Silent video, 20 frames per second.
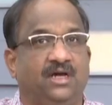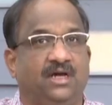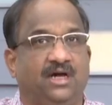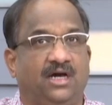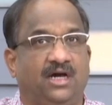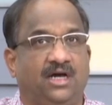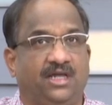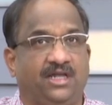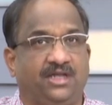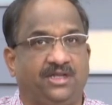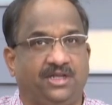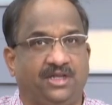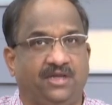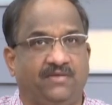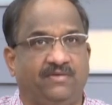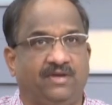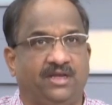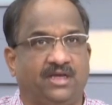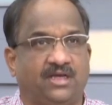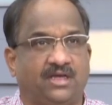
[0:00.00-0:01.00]
ఆ
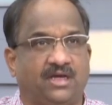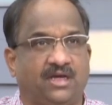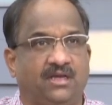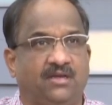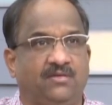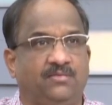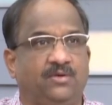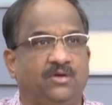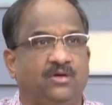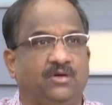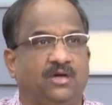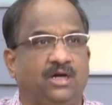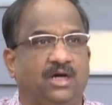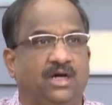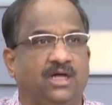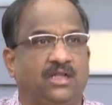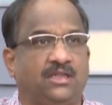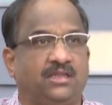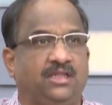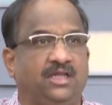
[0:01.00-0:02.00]
ఇటీవల కాలంలో
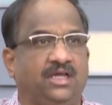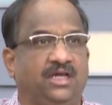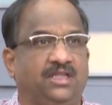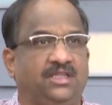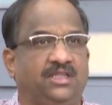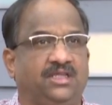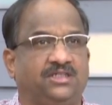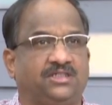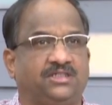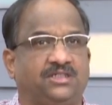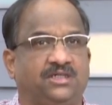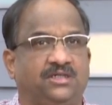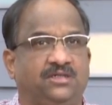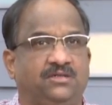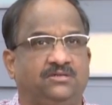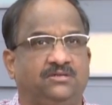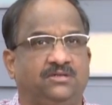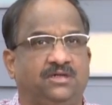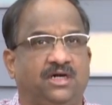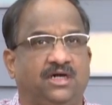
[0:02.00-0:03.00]
ఆసియా
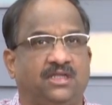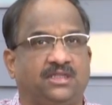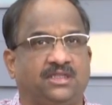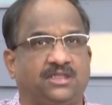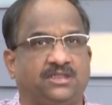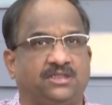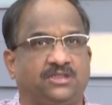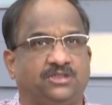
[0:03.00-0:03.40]
దేశాలు ఆసక్తి